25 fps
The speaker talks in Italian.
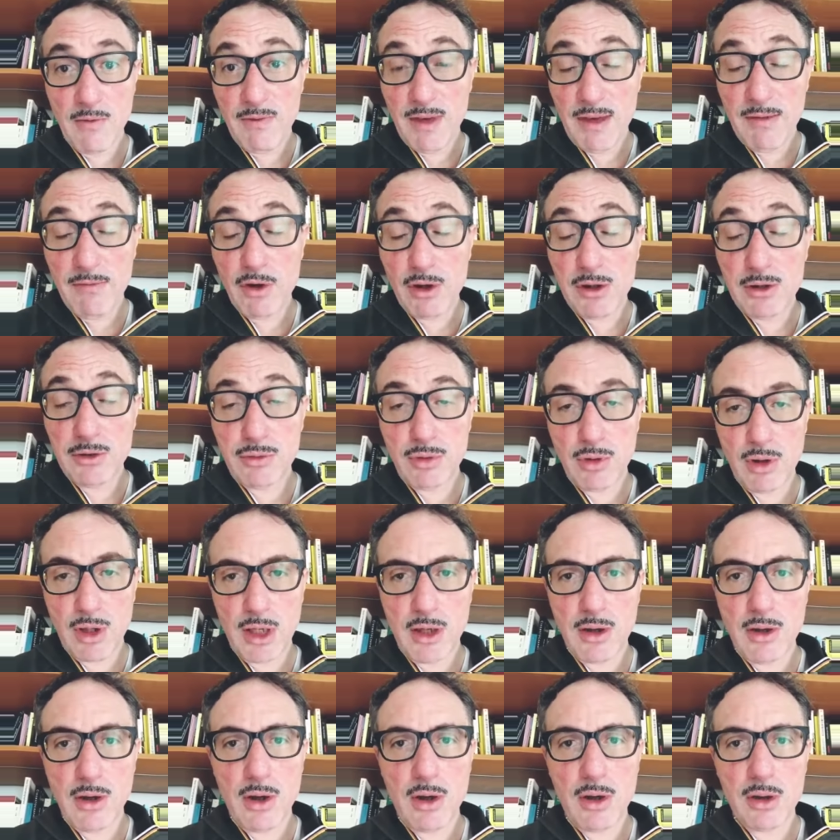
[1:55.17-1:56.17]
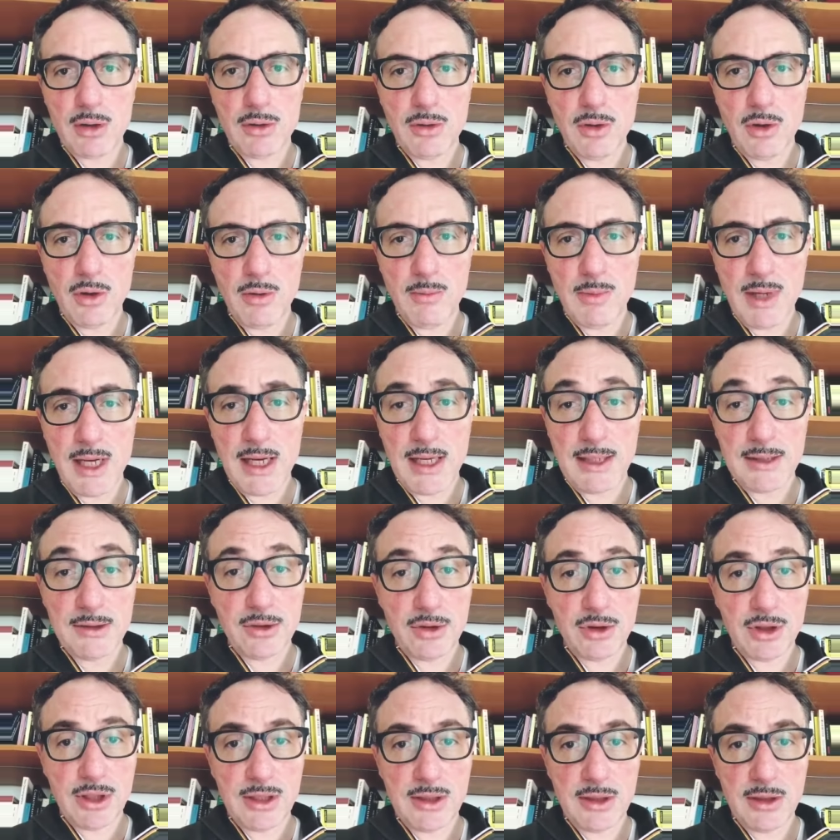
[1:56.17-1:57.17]
vivo il suo ricordo come
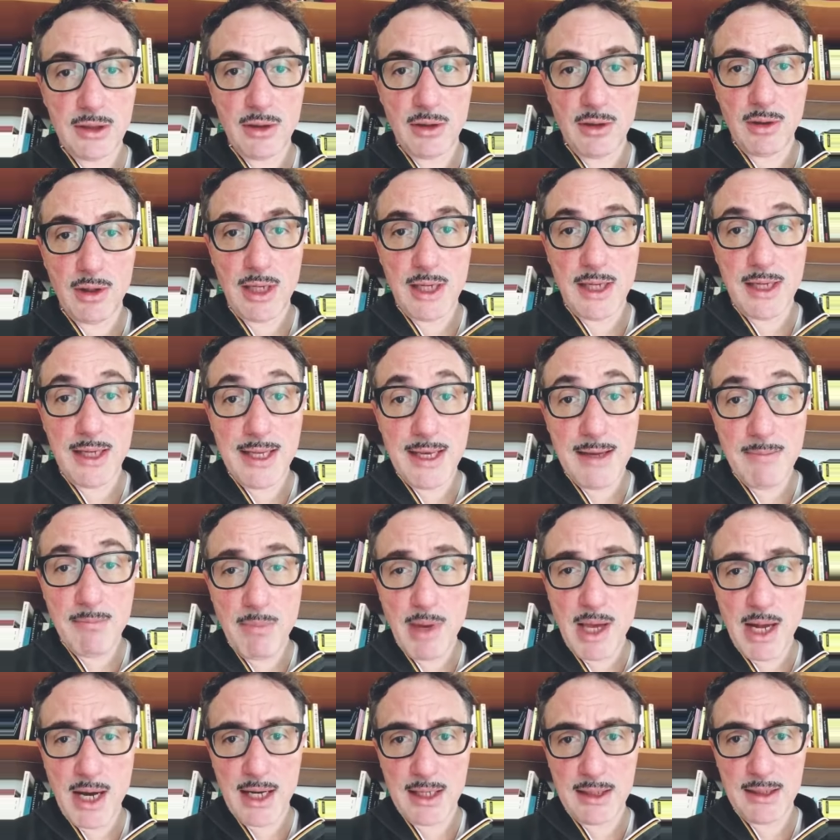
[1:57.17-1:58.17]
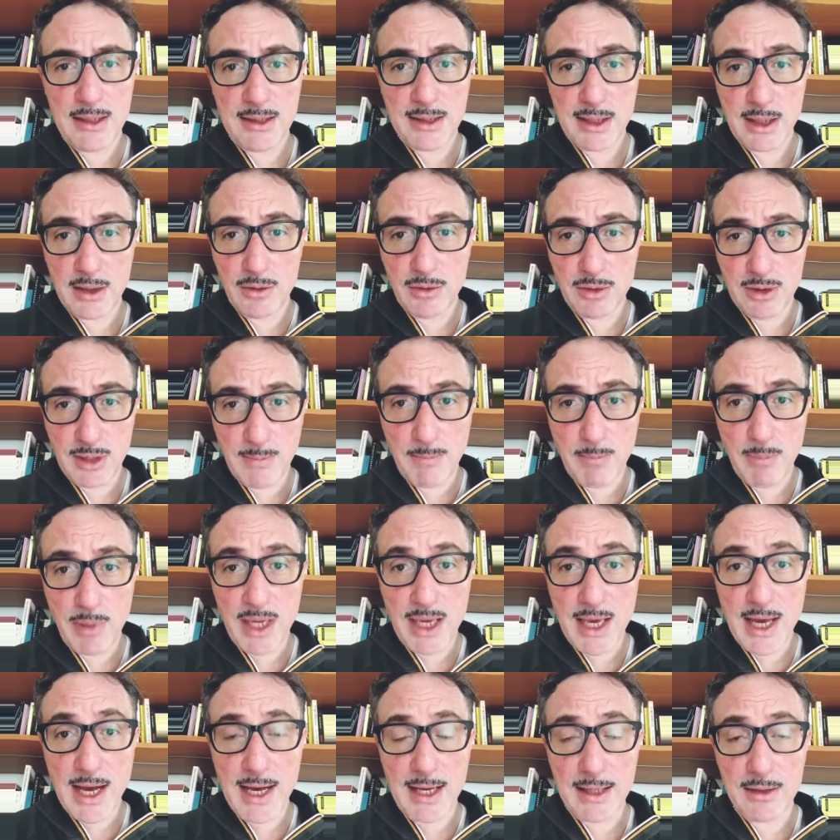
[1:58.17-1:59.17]
l'associazione Libera di San Giuseppe
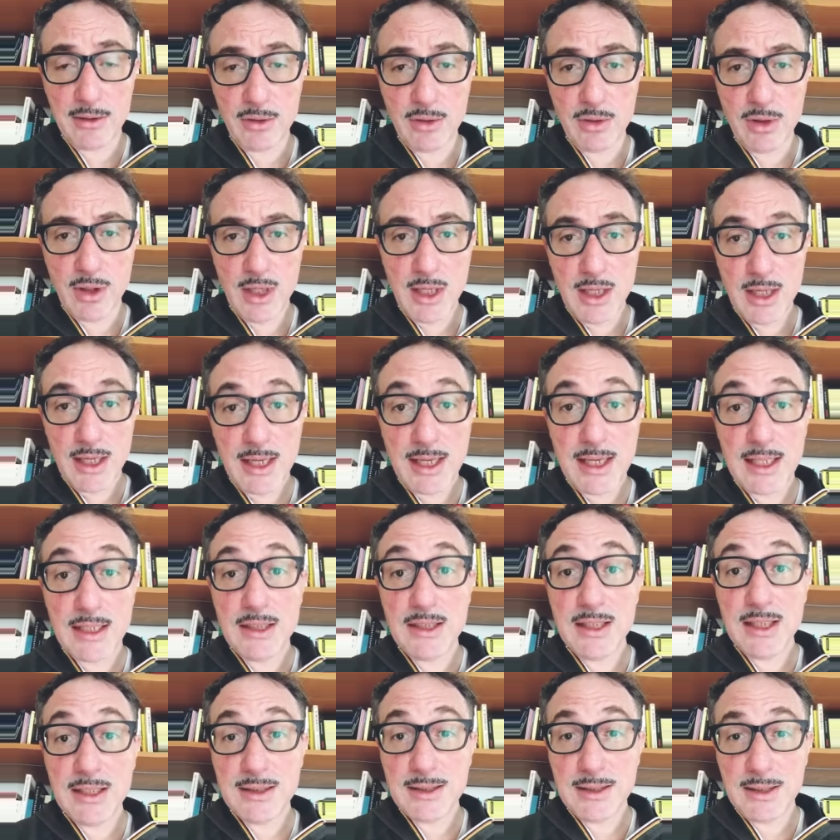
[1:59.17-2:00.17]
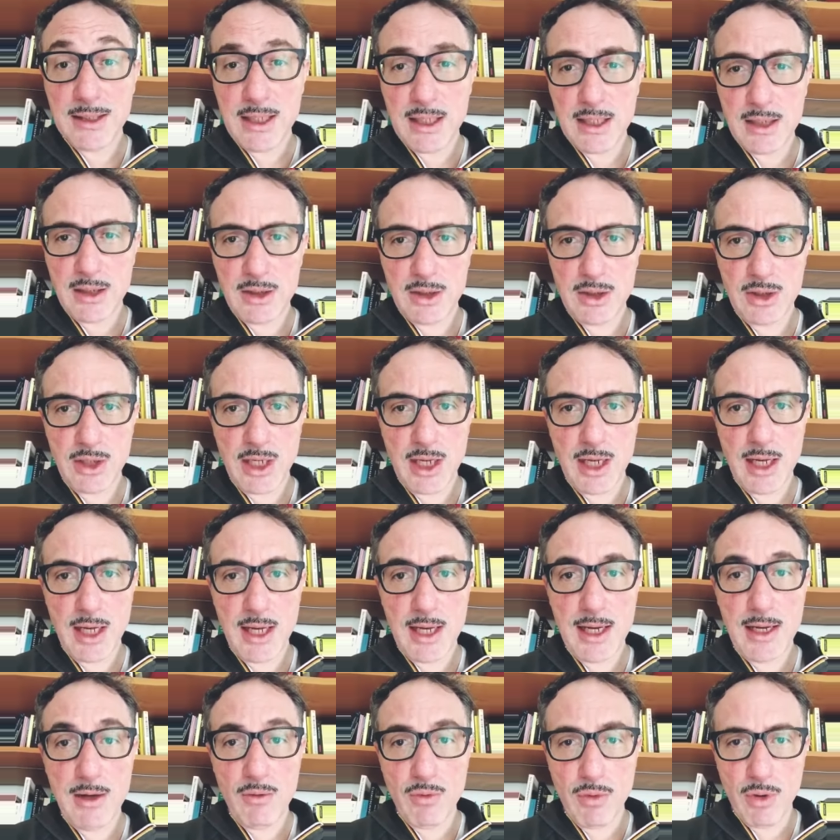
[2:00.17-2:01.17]
Iato che gestisce
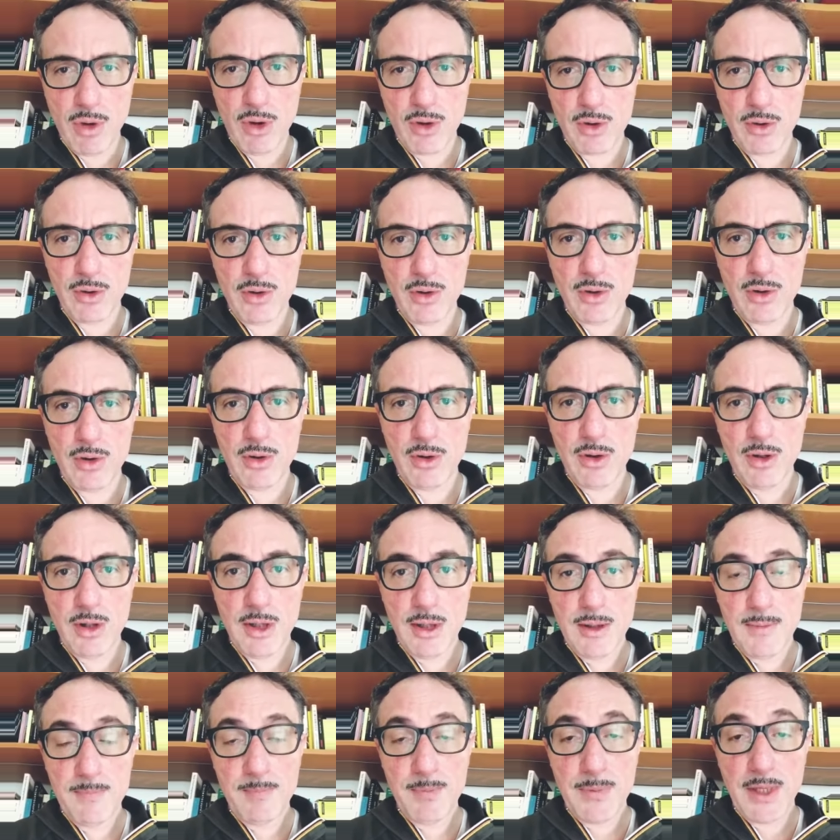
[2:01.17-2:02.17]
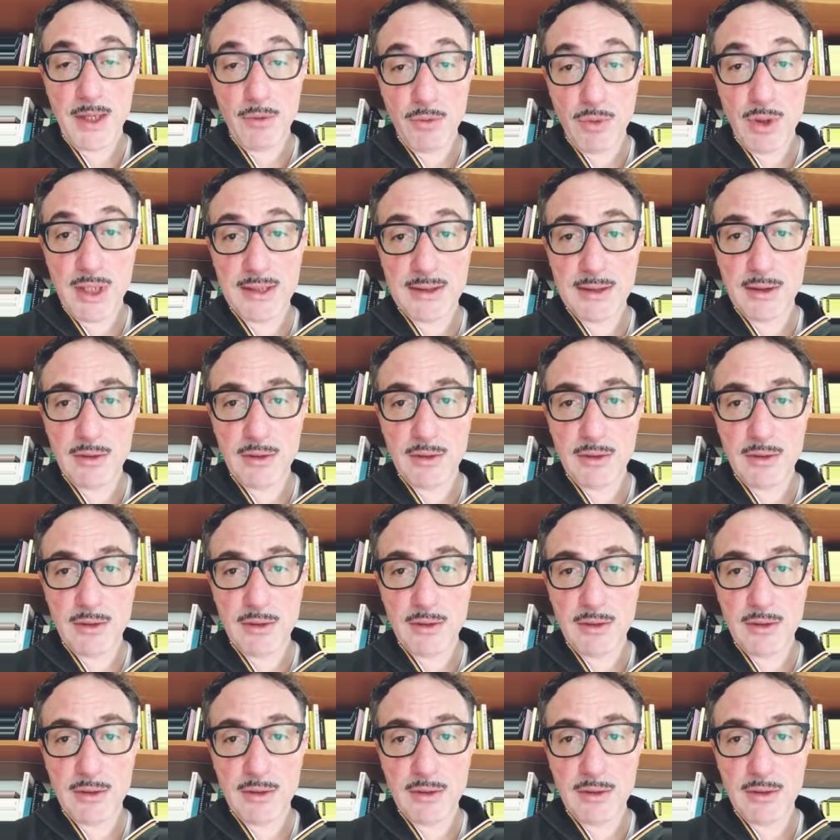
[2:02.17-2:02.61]
il luogo in cui è